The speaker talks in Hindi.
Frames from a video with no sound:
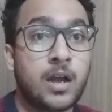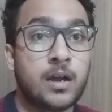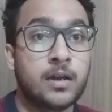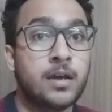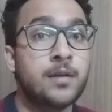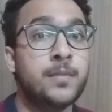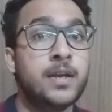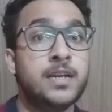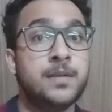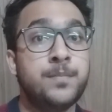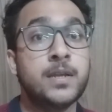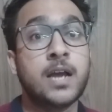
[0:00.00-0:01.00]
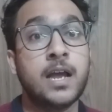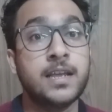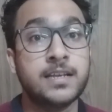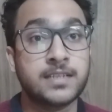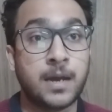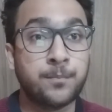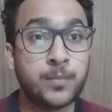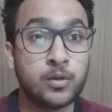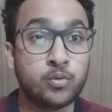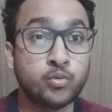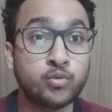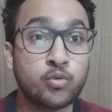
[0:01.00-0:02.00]
अगर मैं डीपी का ही एग्जाम्पल
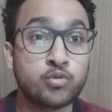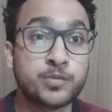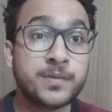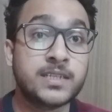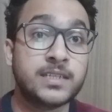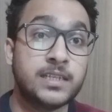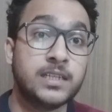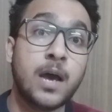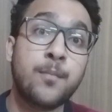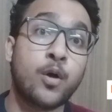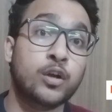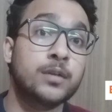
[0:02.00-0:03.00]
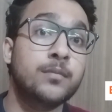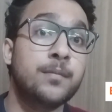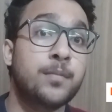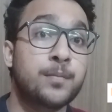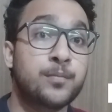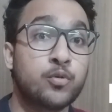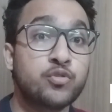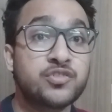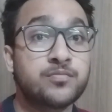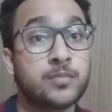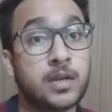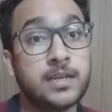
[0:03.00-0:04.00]
लूँ तो उसमें सीधा बॉटम अप अप्रोच
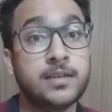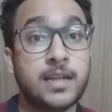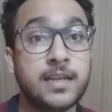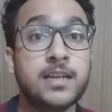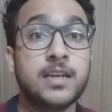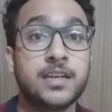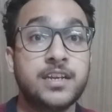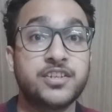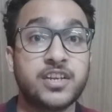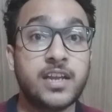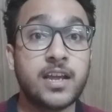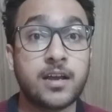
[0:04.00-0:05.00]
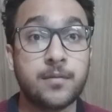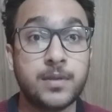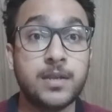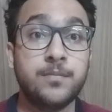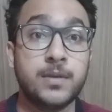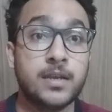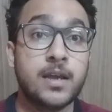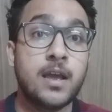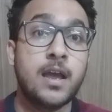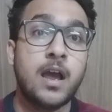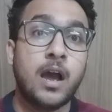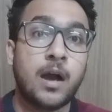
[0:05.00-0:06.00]
नहीं नहीं लिखनी चाहिए कभी भी
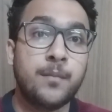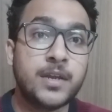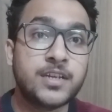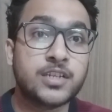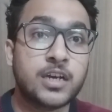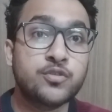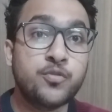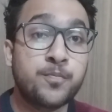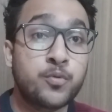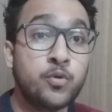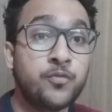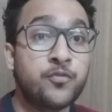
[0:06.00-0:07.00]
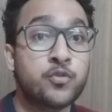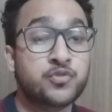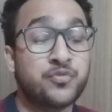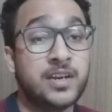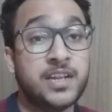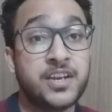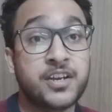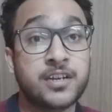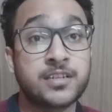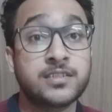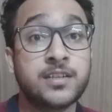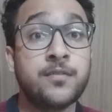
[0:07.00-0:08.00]
हमेशा जो ब्रूट फोर्स वाली
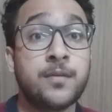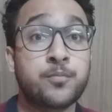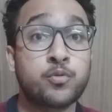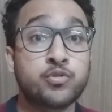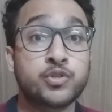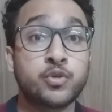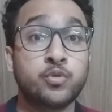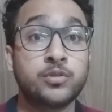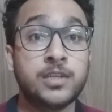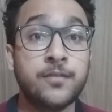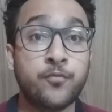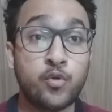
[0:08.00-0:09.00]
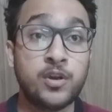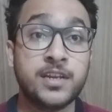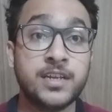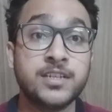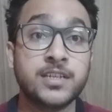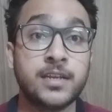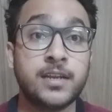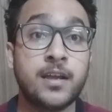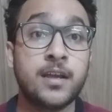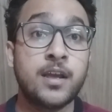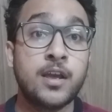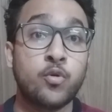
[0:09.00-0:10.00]
रिकर्सिव अप्रोच जो होती है वो लिखनी चाहिए
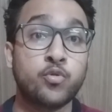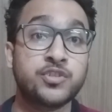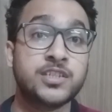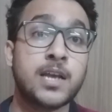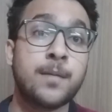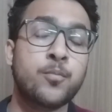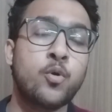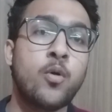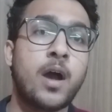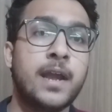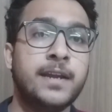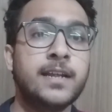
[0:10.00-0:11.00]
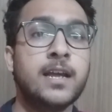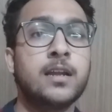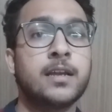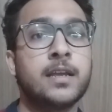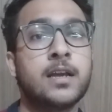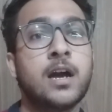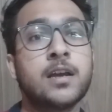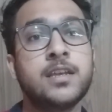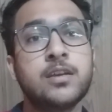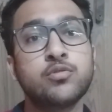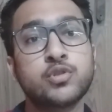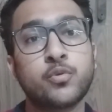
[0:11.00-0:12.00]
उससे आपको आइडिया लगेगा
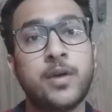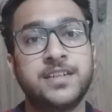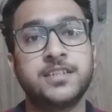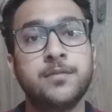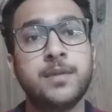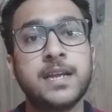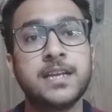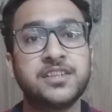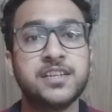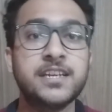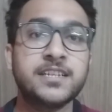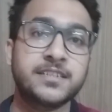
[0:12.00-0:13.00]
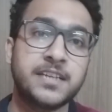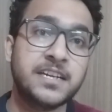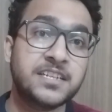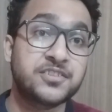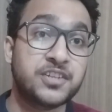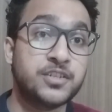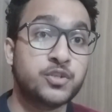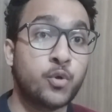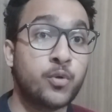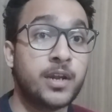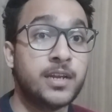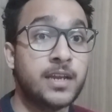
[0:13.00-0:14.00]
कि उस क्वेश्चन में कितनी स्टेट्स चेंज
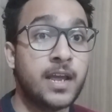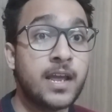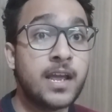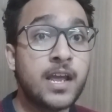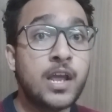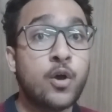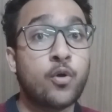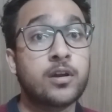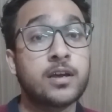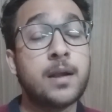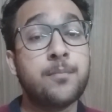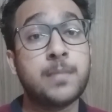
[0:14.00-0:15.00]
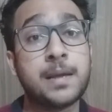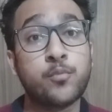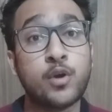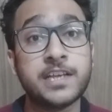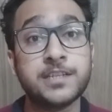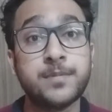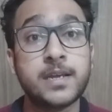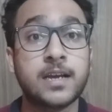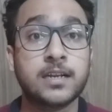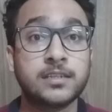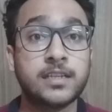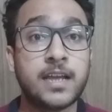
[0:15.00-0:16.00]
हो रही है और अगर आप मेमोइज भी
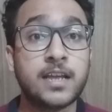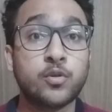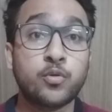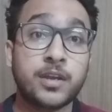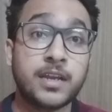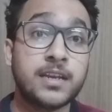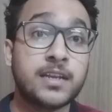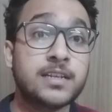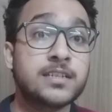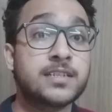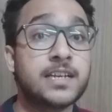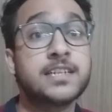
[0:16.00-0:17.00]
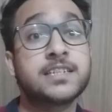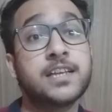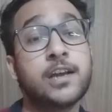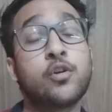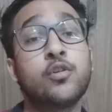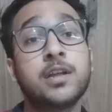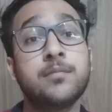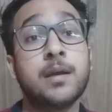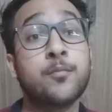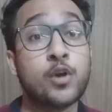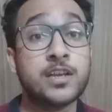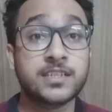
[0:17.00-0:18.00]
करते हैं तो किन किन स्टेट्स के अकॉर्डिंग
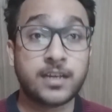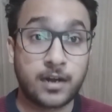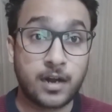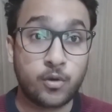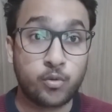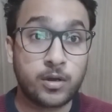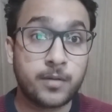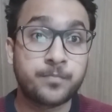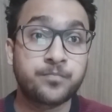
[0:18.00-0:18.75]
मेमोइज करना होगा